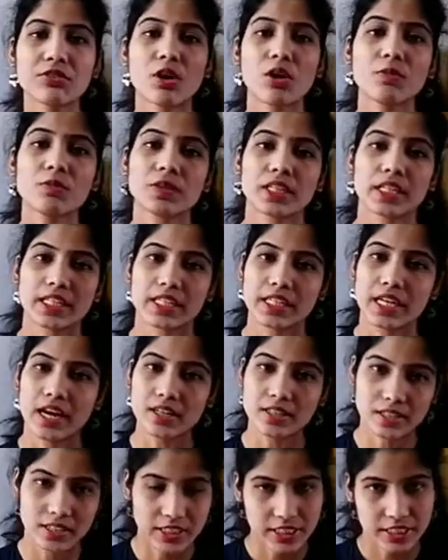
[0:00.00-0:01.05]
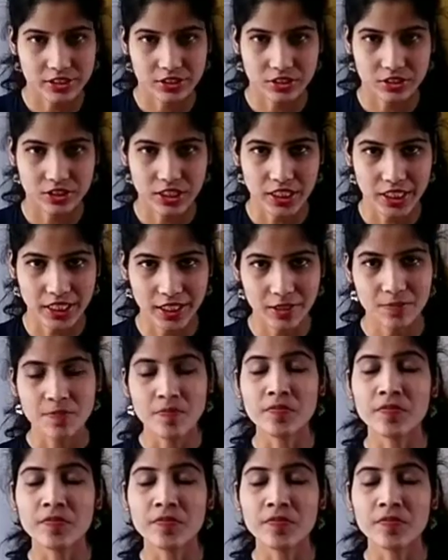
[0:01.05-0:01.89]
फ्रॉम ग्रिगनाड रिएजेंट ठीक है